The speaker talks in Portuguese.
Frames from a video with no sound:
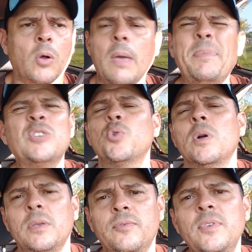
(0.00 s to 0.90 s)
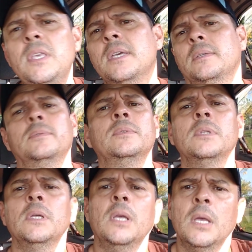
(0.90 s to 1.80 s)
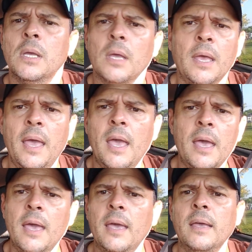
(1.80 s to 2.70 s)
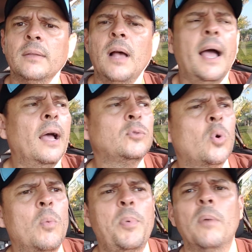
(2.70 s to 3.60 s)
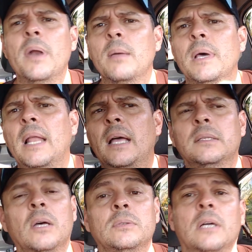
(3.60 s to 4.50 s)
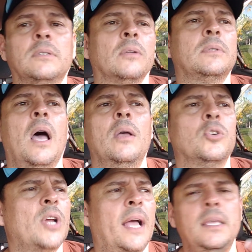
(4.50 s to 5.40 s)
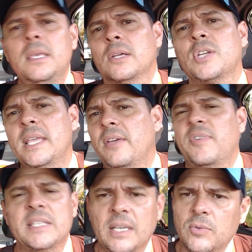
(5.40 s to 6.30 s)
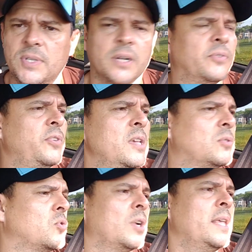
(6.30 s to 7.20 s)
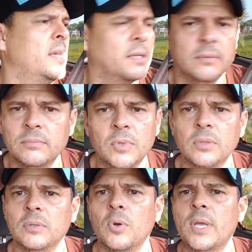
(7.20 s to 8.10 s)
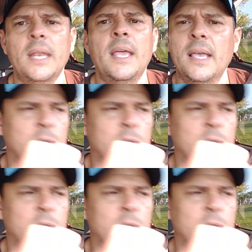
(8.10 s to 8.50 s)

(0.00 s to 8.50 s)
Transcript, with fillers: qualquer pessoa que vinha, é, ah, eu tô com um problema lá, tal, tal, tal, tal, eu já ia, já ia fazendo serviço, já ia, eu queria